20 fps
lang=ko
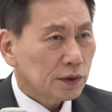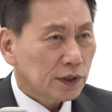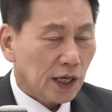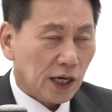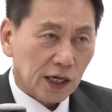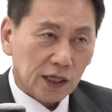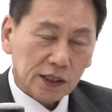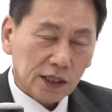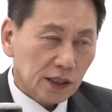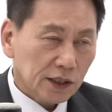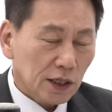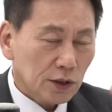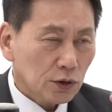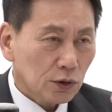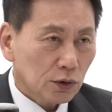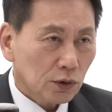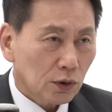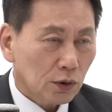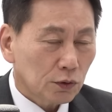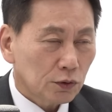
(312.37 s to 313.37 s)
대가리가
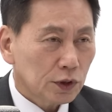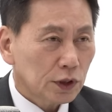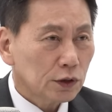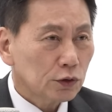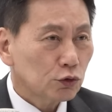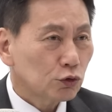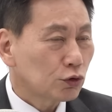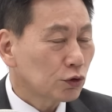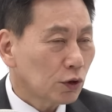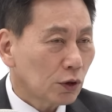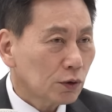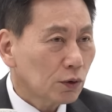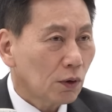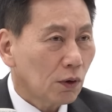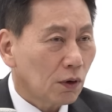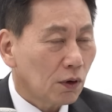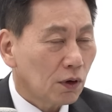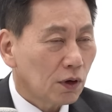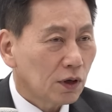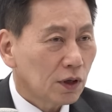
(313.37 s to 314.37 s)
깨져도 우리는
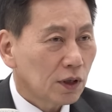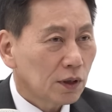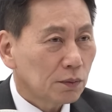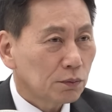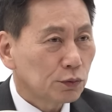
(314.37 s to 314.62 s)
죽어도